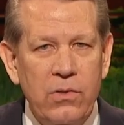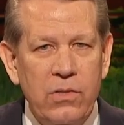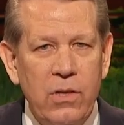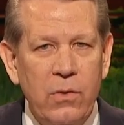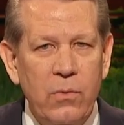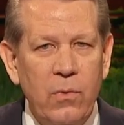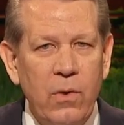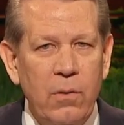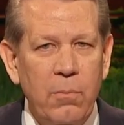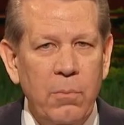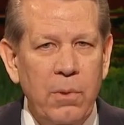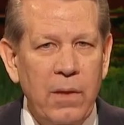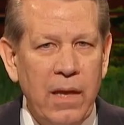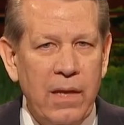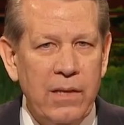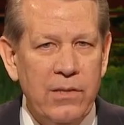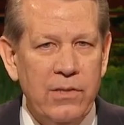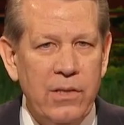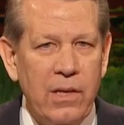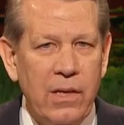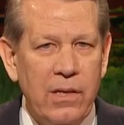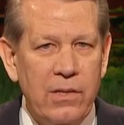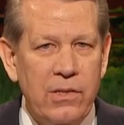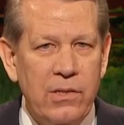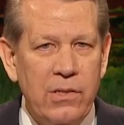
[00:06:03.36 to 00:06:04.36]
nel fatto che
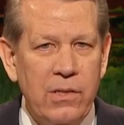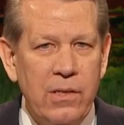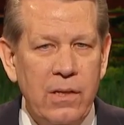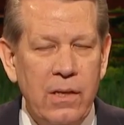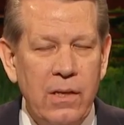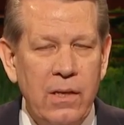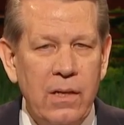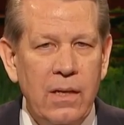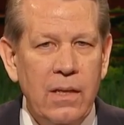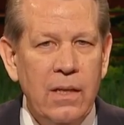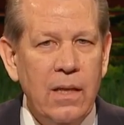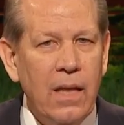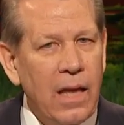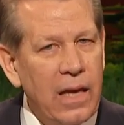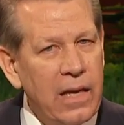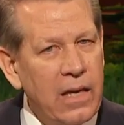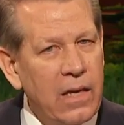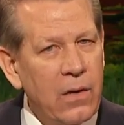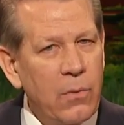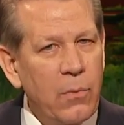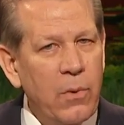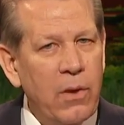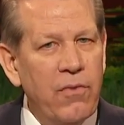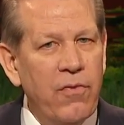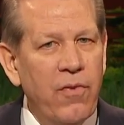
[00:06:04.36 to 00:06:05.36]
Egli permetta alcune
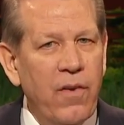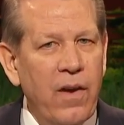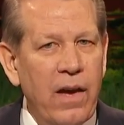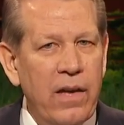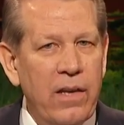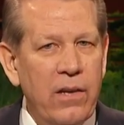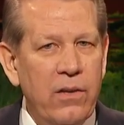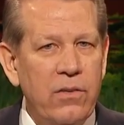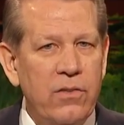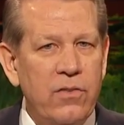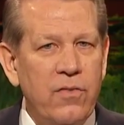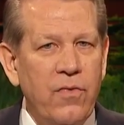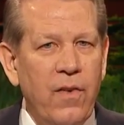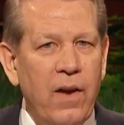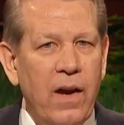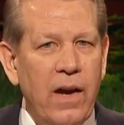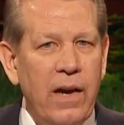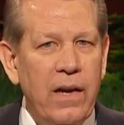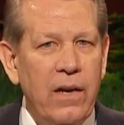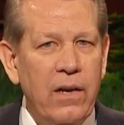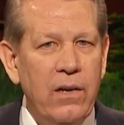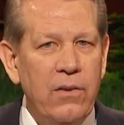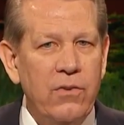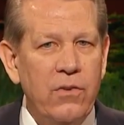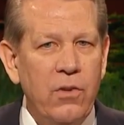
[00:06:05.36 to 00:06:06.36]
sofferenze
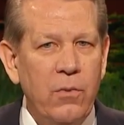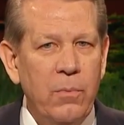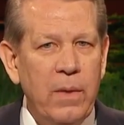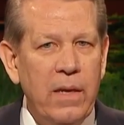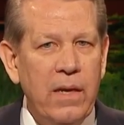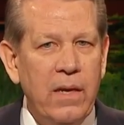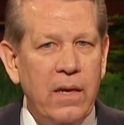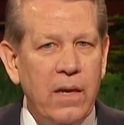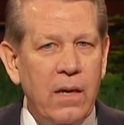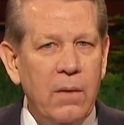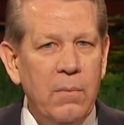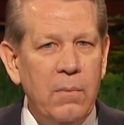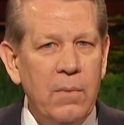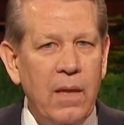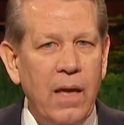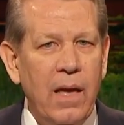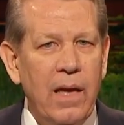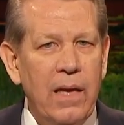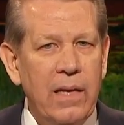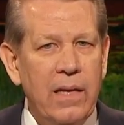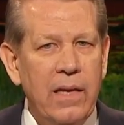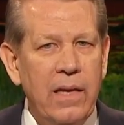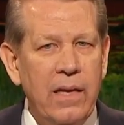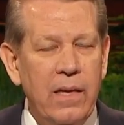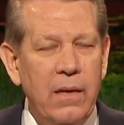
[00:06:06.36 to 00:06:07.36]
terrene, perché
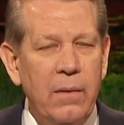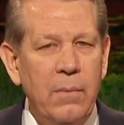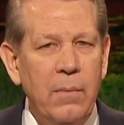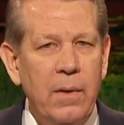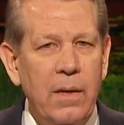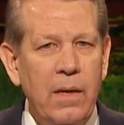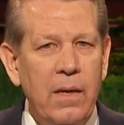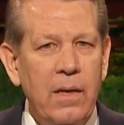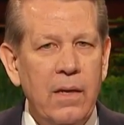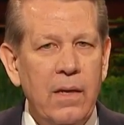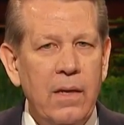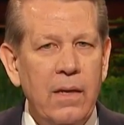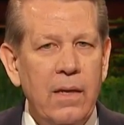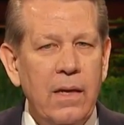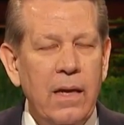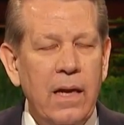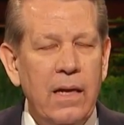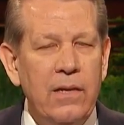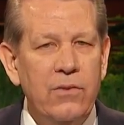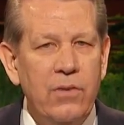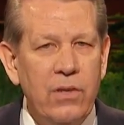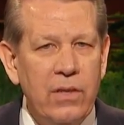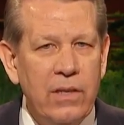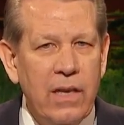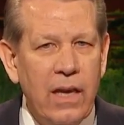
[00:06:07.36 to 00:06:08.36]
sa che ci
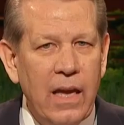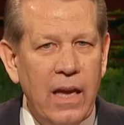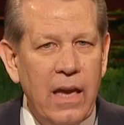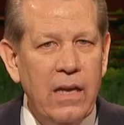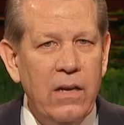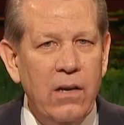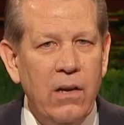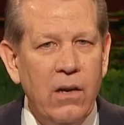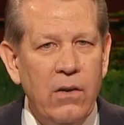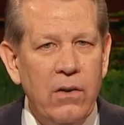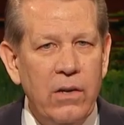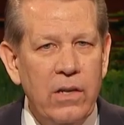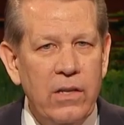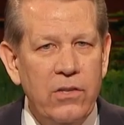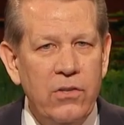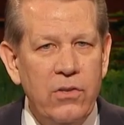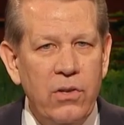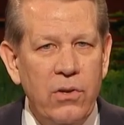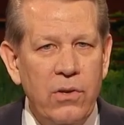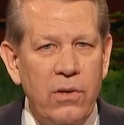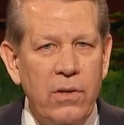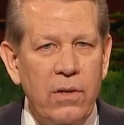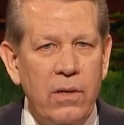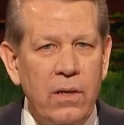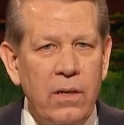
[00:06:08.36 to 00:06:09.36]
benediranno, come il fuoco
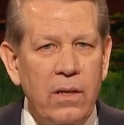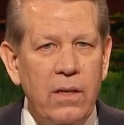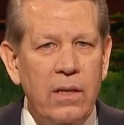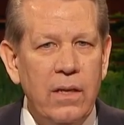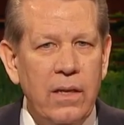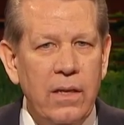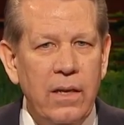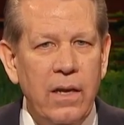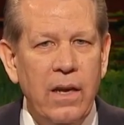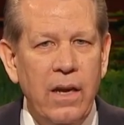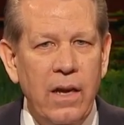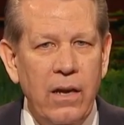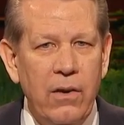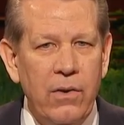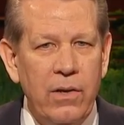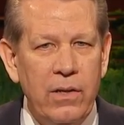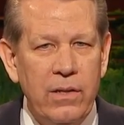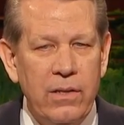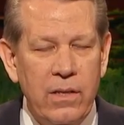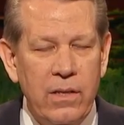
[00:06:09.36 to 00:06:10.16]
del raffinatore,